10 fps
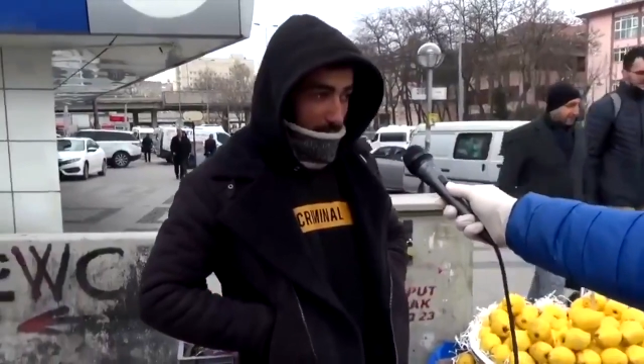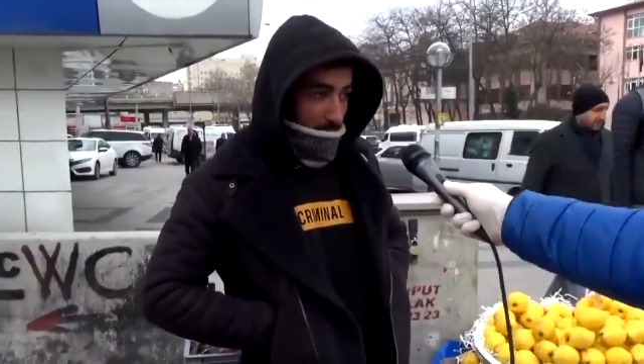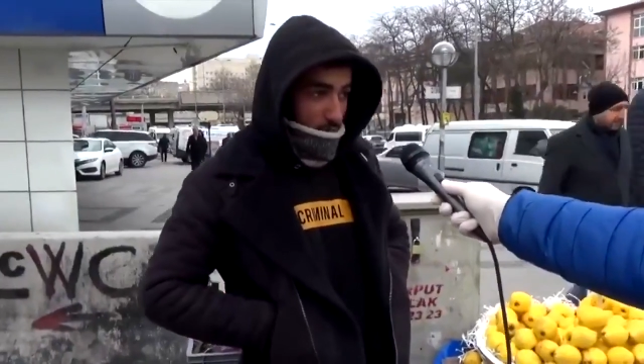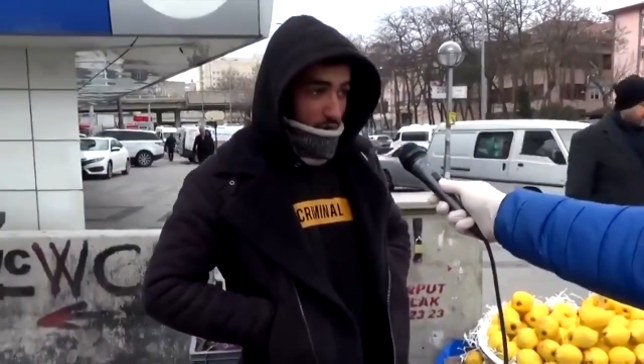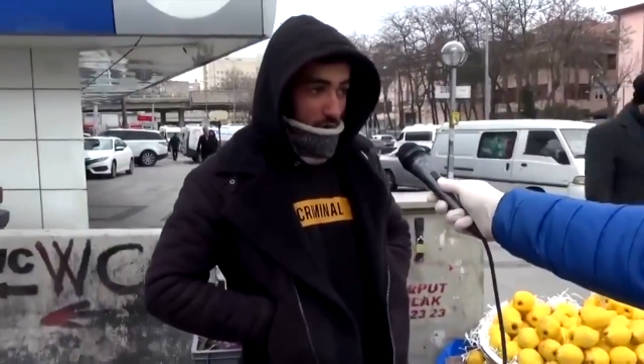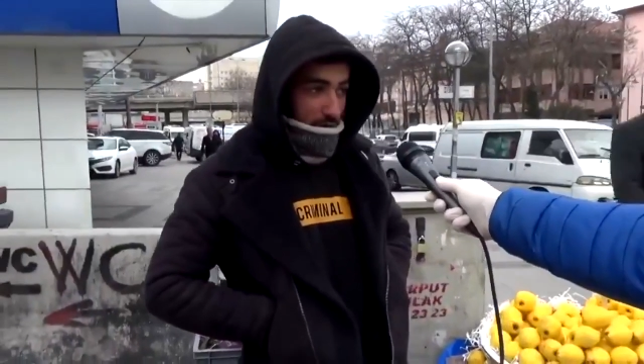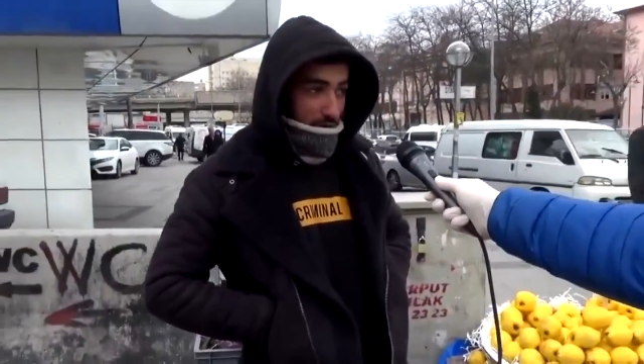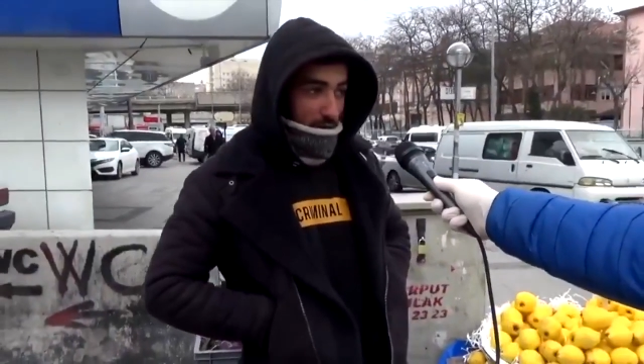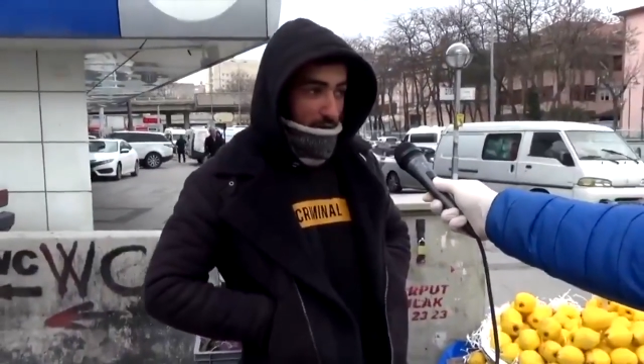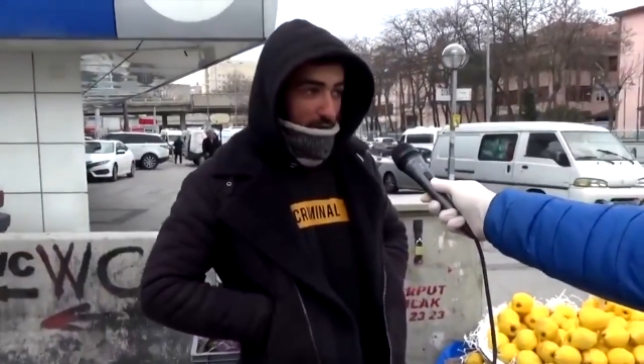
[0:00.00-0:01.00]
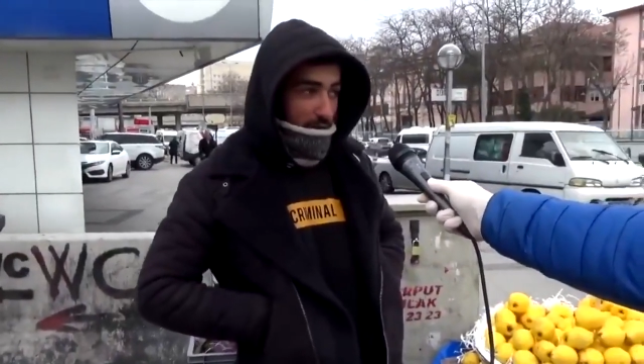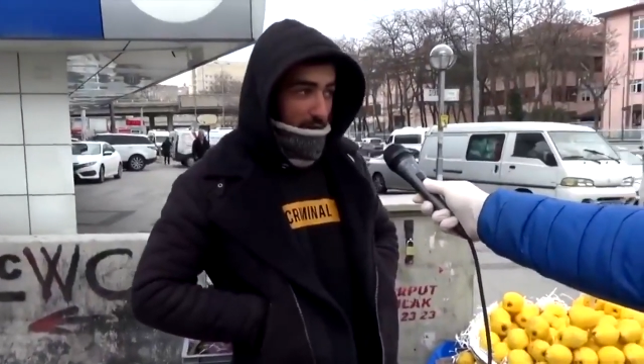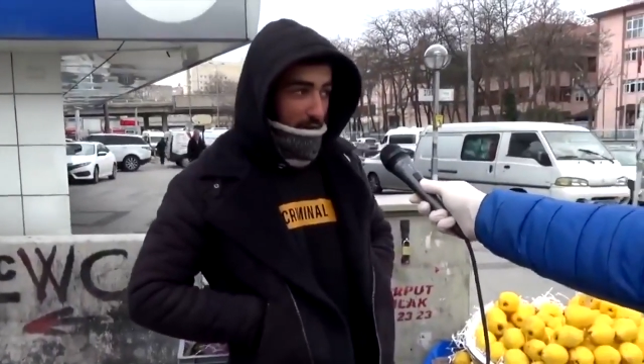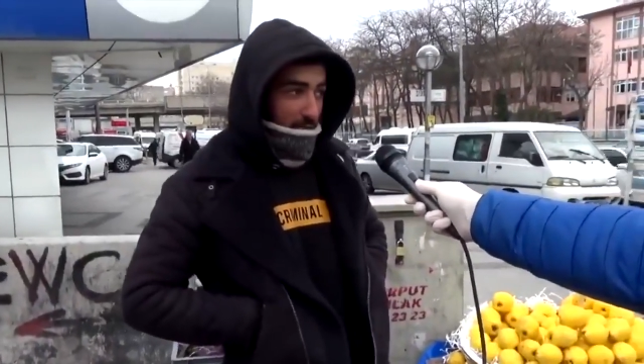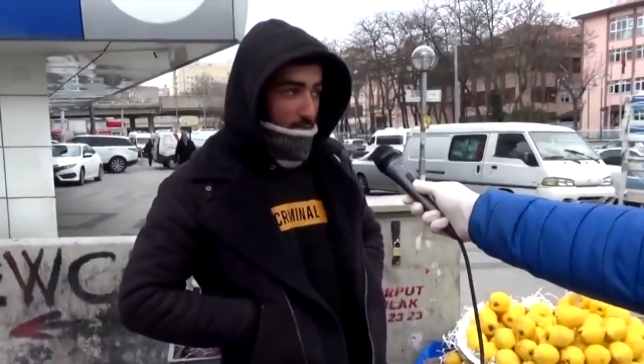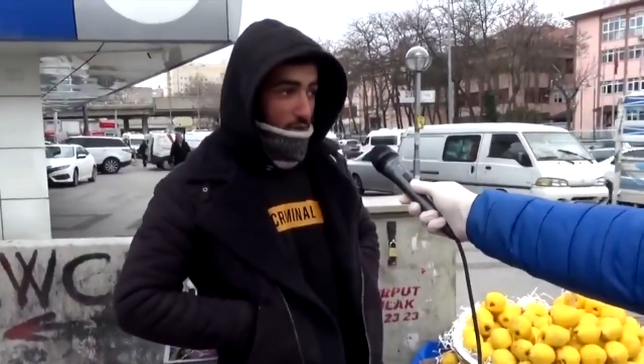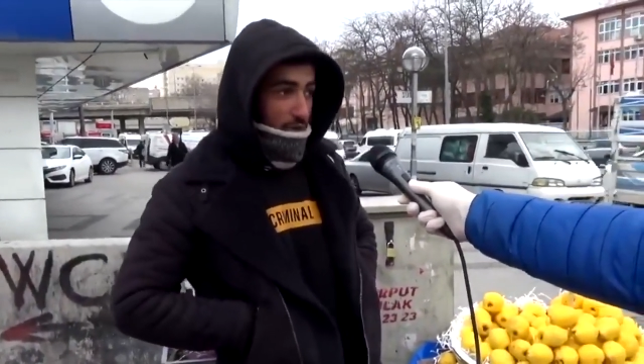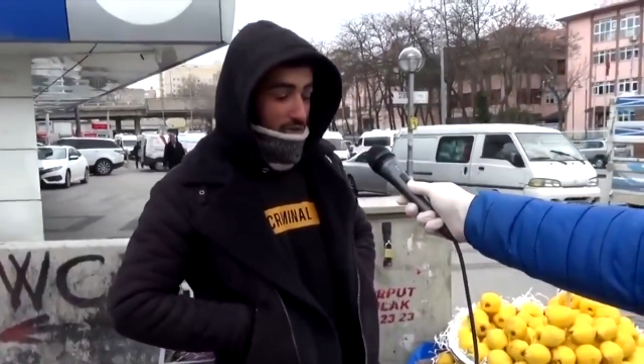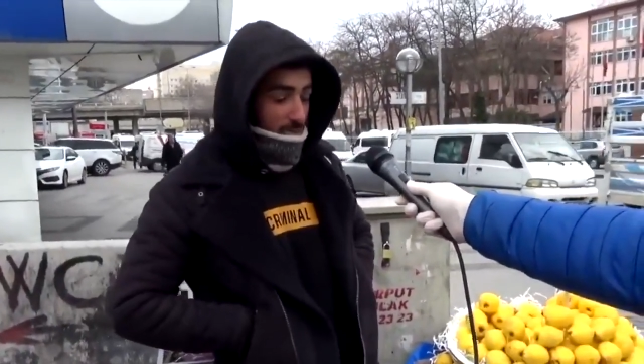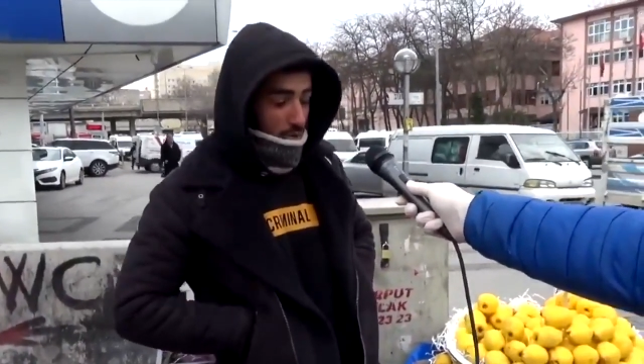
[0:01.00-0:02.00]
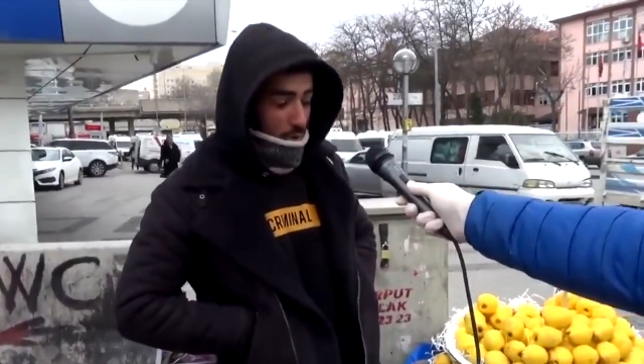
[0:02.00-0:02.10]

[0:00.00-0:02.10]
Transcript: Bizim bu şartlarda yani bu geçim